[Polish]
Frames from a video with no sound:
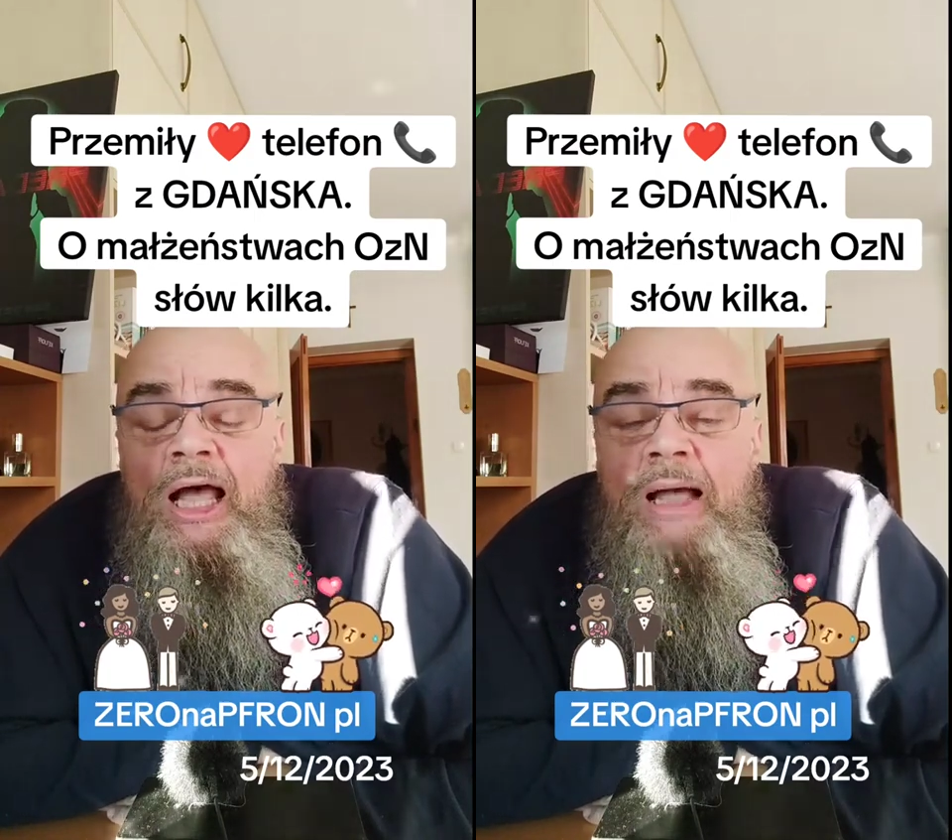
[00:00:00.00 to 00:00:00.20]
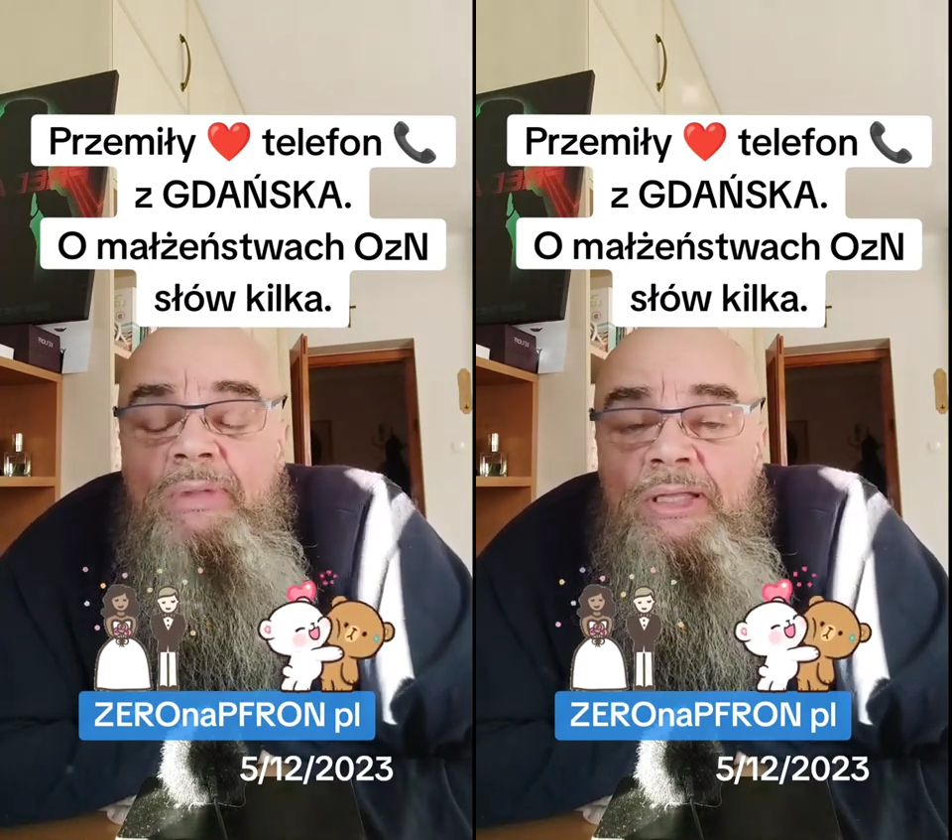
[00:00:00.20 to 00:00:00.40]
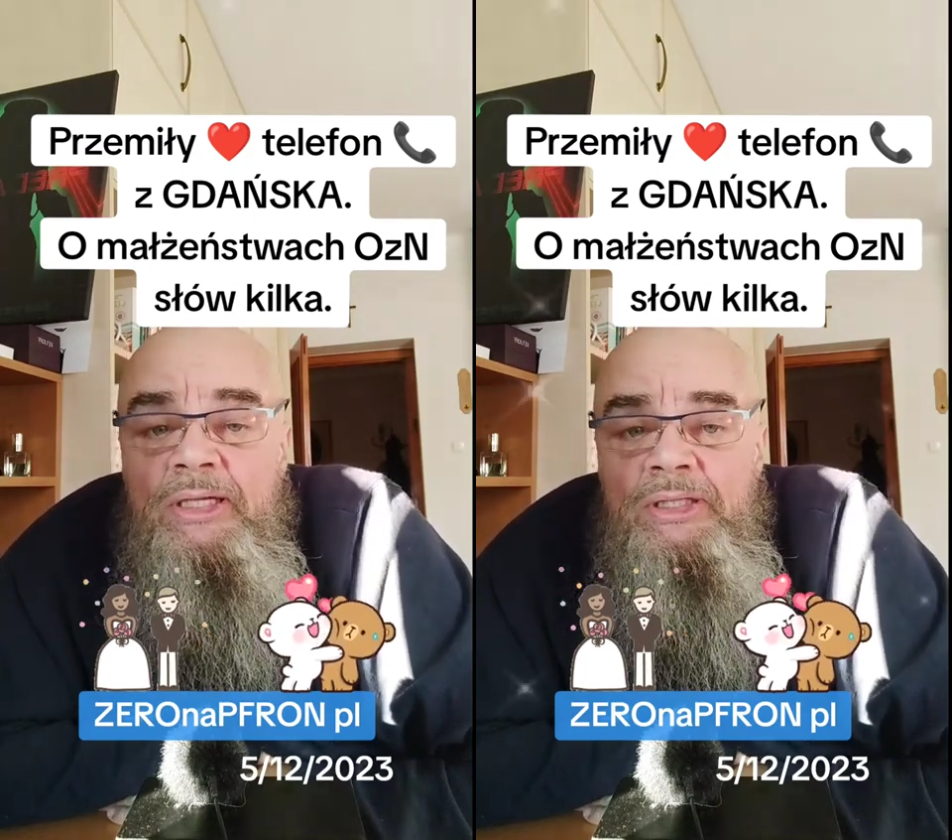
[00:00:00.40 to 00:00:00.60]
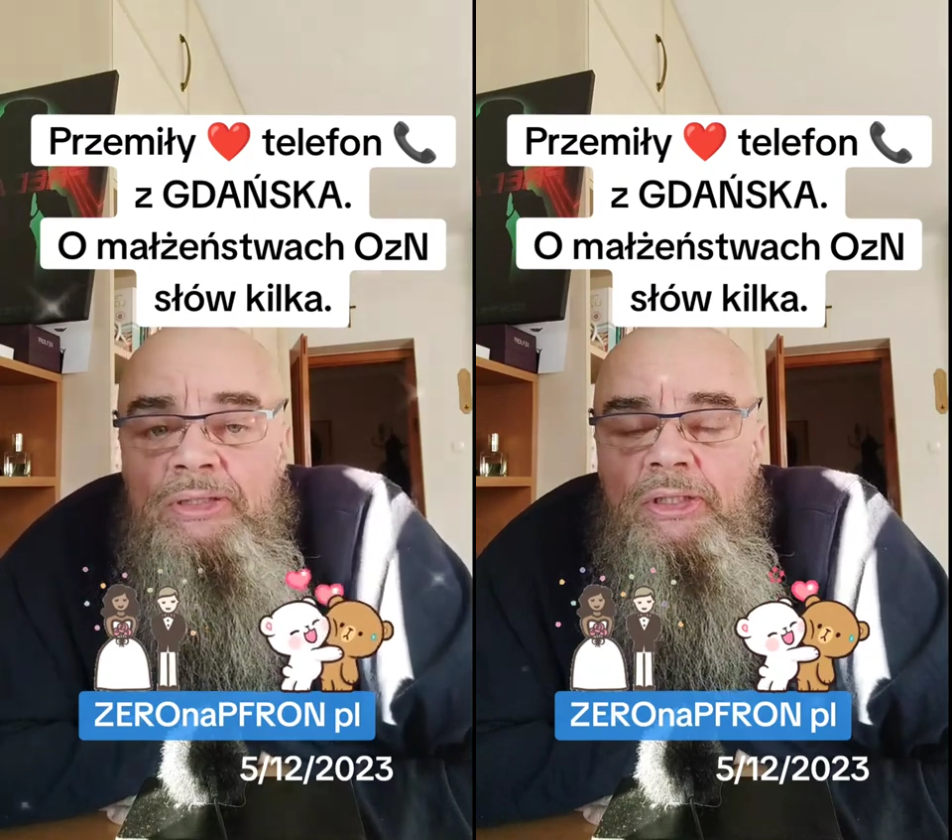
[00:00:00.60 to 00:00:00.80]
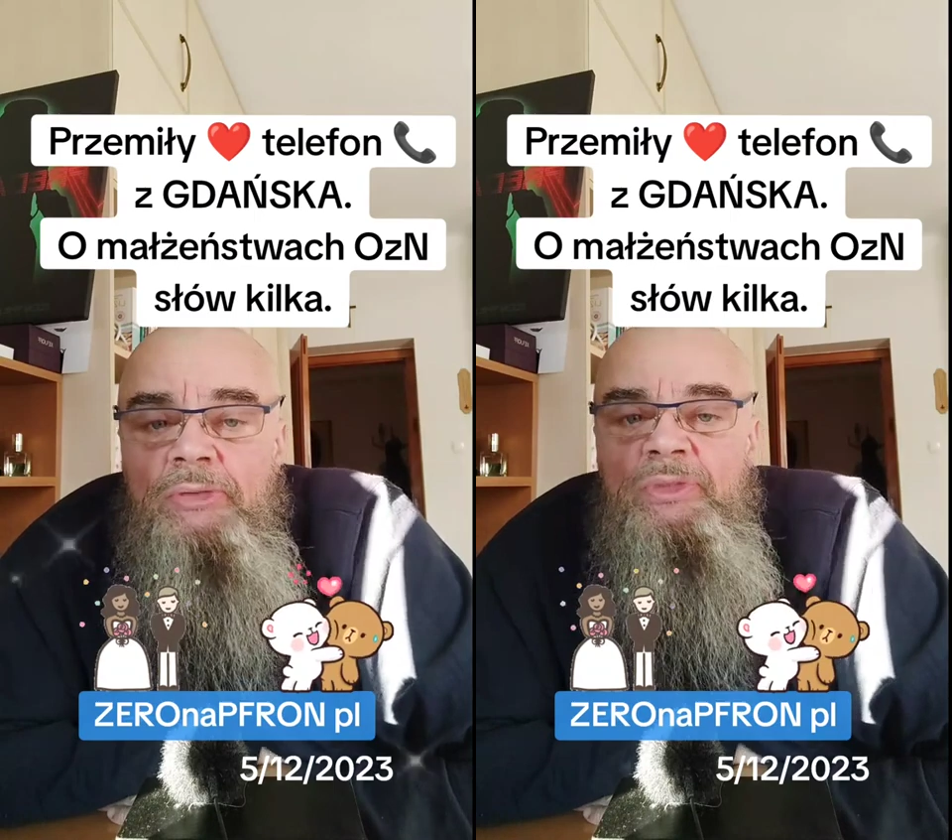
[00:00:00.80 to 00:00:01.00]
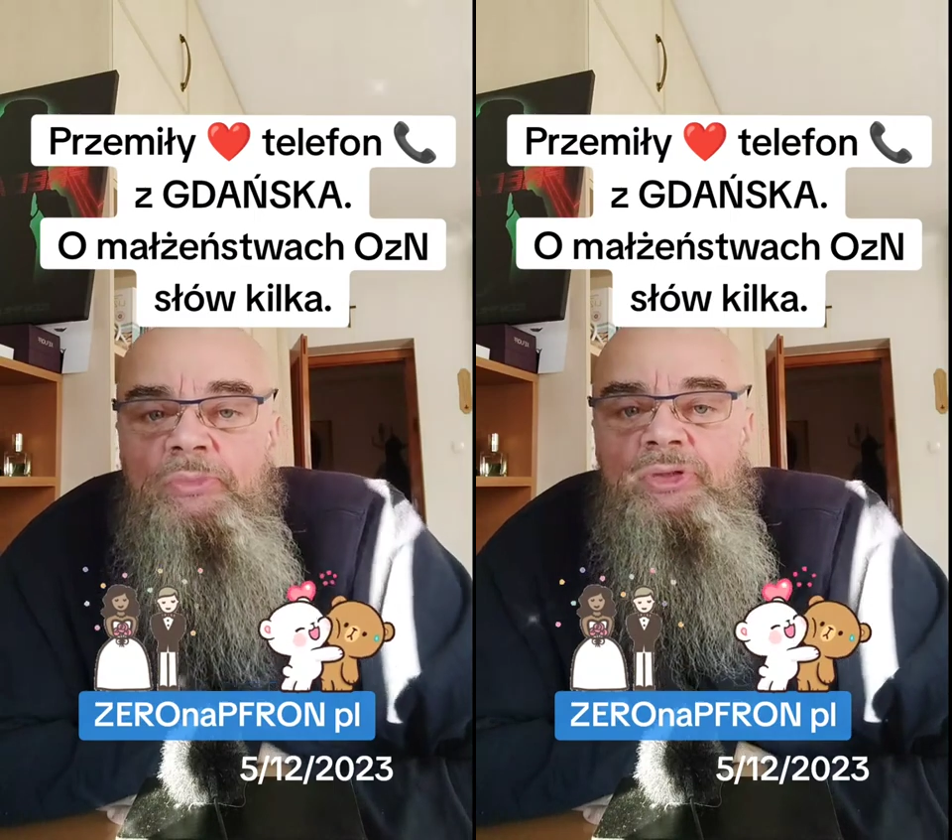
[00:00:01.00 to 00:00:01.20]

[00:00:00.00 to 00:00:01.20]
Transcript: A my też jesteśmy z